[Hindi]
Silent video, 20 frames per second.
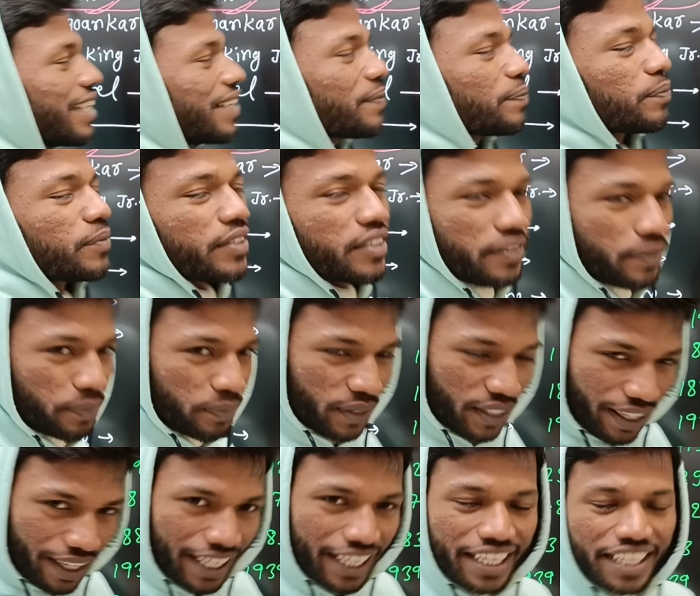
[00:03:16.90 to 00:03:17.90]
थे
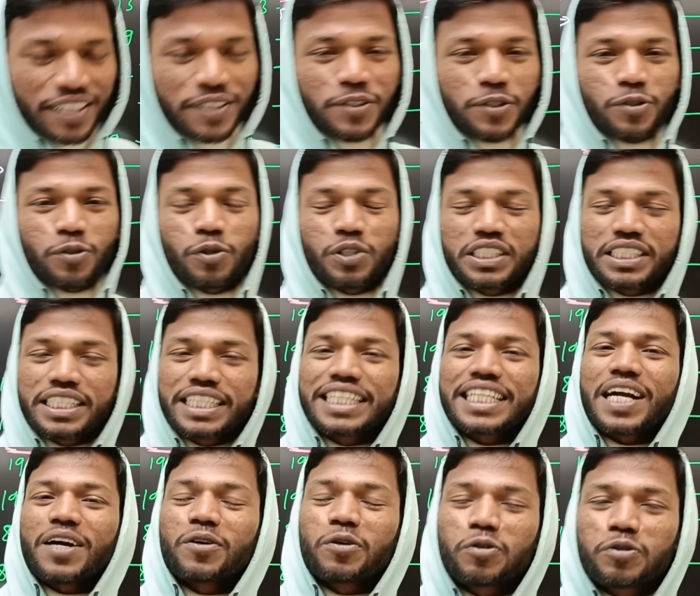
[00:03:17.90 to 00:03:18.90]
जो
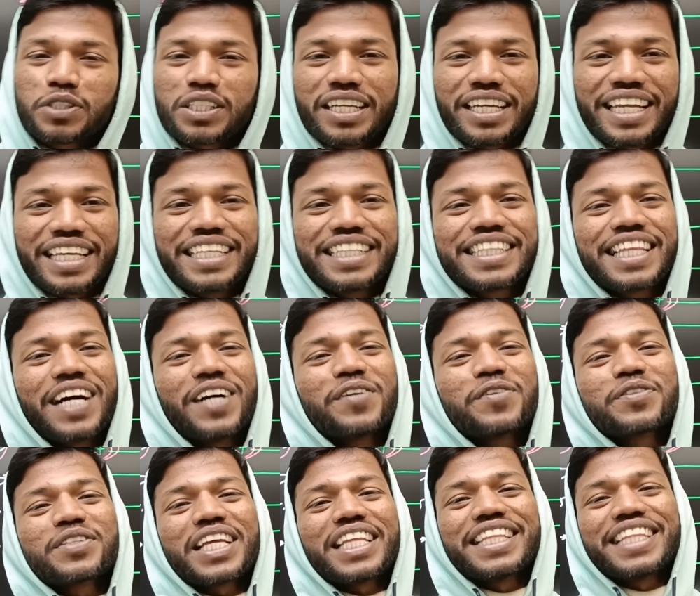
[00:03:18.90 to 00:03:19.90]
जिनका हुस्न नहीं था
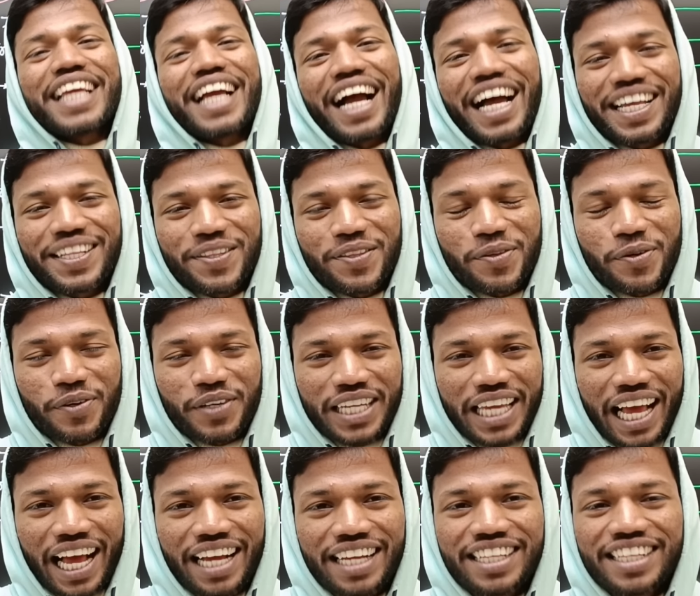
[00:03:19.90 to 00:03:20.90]
उसका देहांत हो
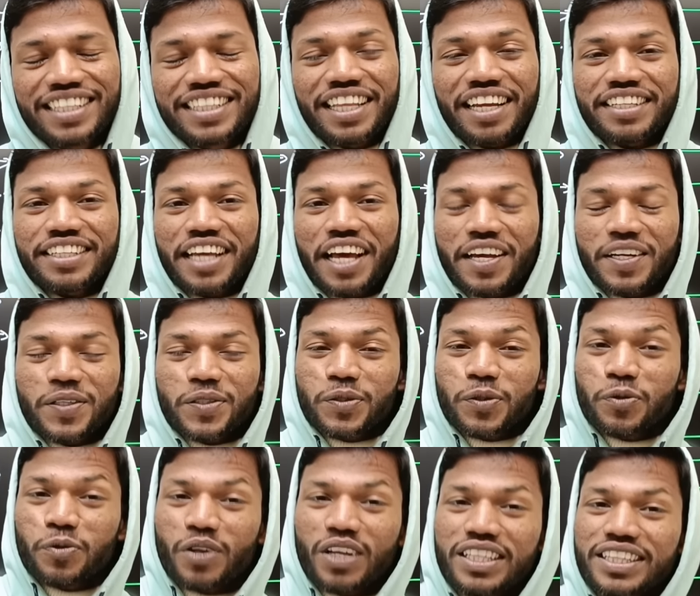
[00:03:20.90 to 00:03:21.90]
गया तो
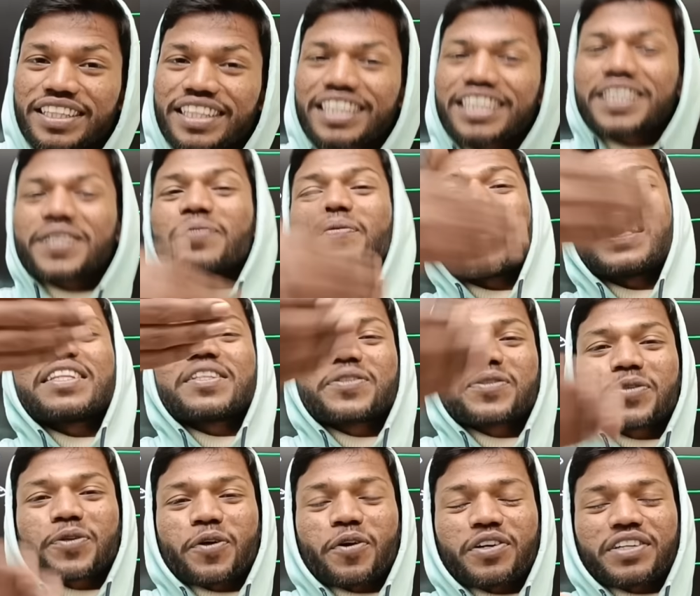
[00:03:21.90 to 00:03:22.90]
अठारह के बाद
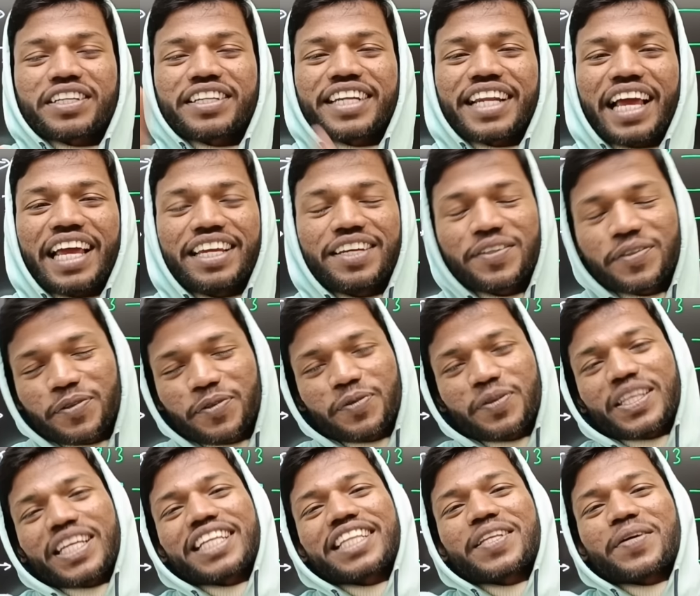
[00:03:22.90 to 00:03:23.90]
जो डॉक्टर आए वो
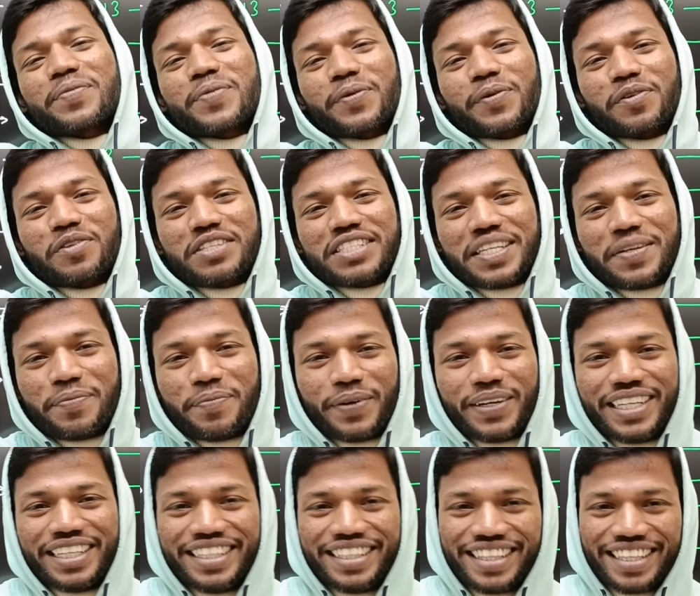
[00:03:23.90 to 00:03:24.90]
तो एकदम हुस्न
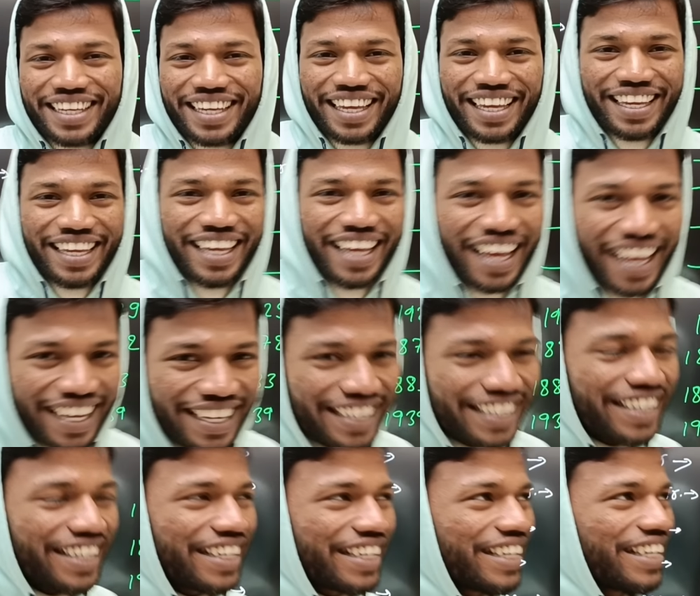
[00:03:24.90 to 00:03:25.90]
पड़ी थे है
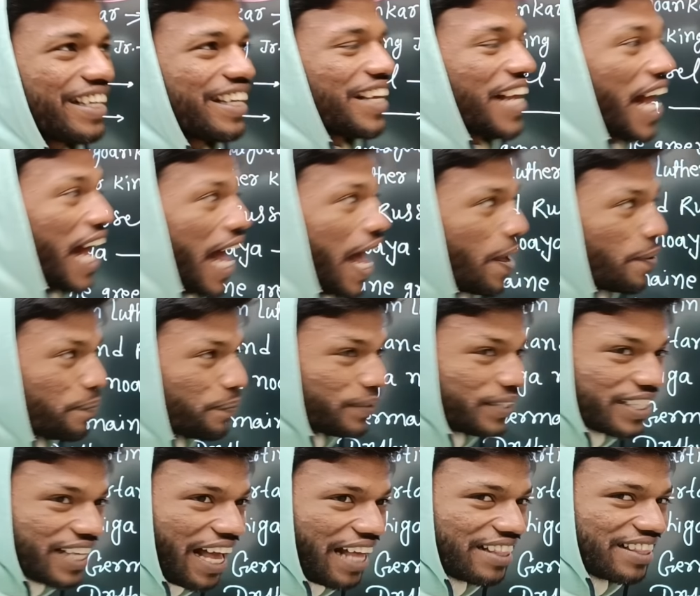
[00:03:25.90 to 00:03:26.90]
कि नहीं आप
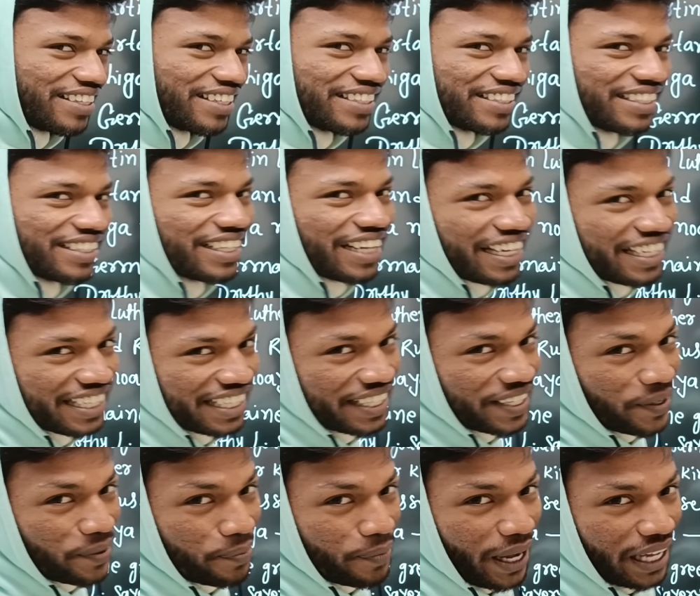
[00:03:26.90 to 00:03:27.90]
याद रखिएगा
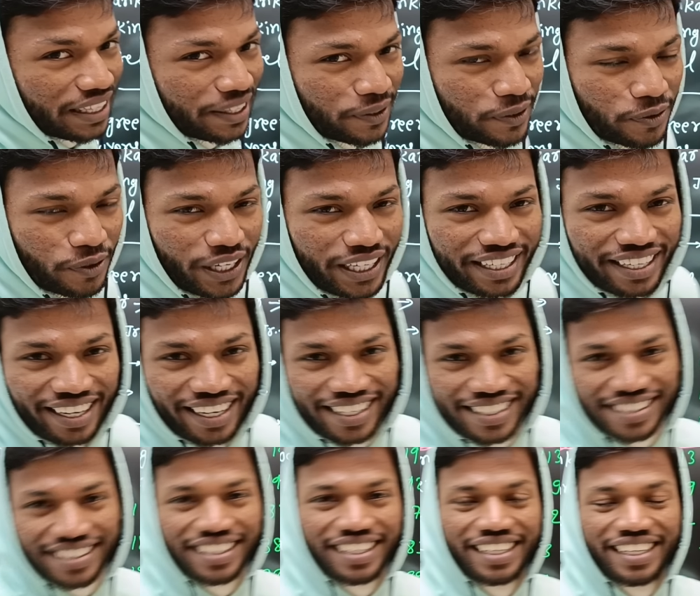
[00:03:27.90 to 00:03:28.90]
एक एक बात जो है
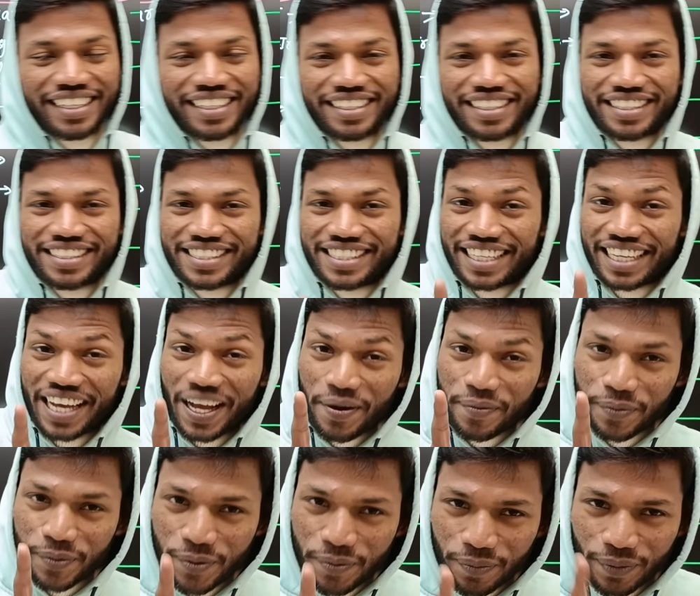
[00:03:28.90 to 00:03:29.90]
ट्रिक से रिलेट कीजिएगा
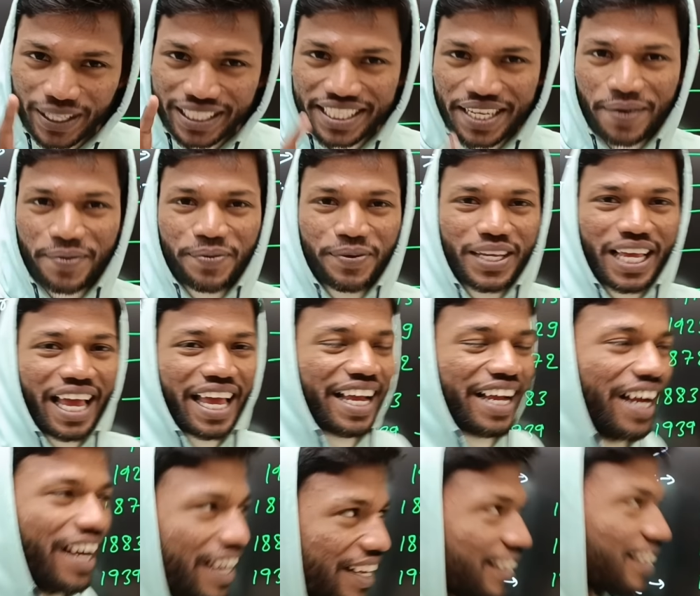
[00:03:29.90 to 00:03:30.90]
आपको मज़ा भी
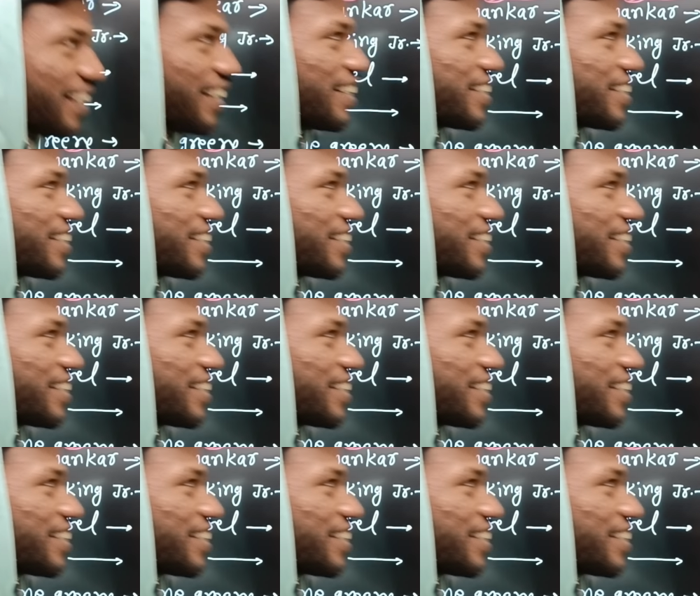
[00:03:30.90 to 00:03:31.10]
आएगा